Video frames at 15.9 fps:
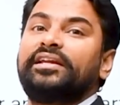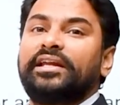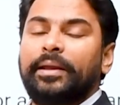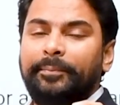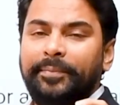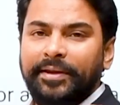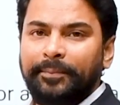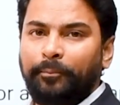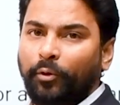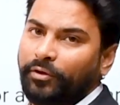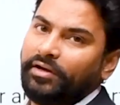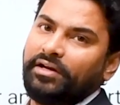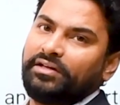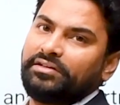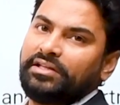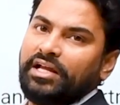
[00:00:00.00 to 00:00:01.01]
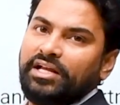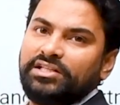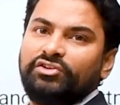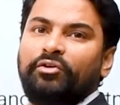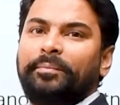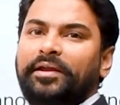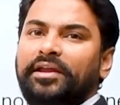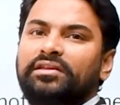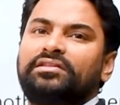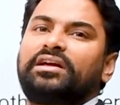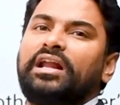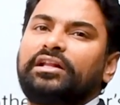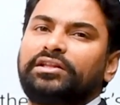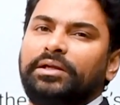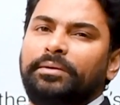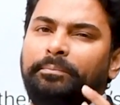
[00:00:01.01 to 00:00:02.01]
ये भी इंपॉर्टेंट करता है जब हम केस
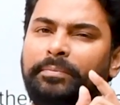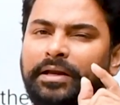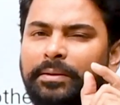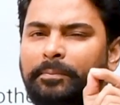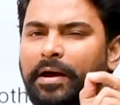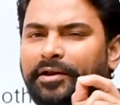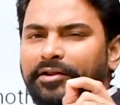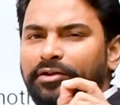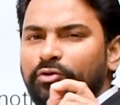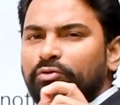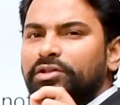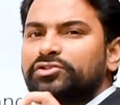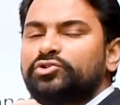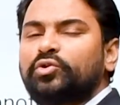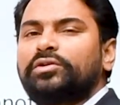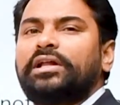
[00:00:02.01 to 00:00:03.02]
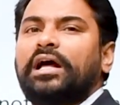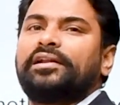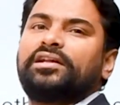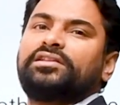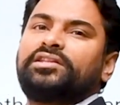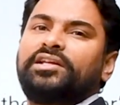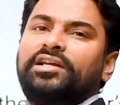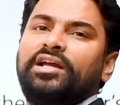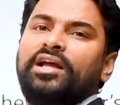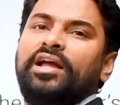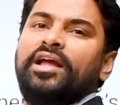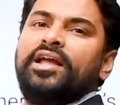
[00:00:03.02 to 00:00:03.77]
कराते हैं बड़ी बारीकी उसी चीज़ों को ध्यान रखते हैं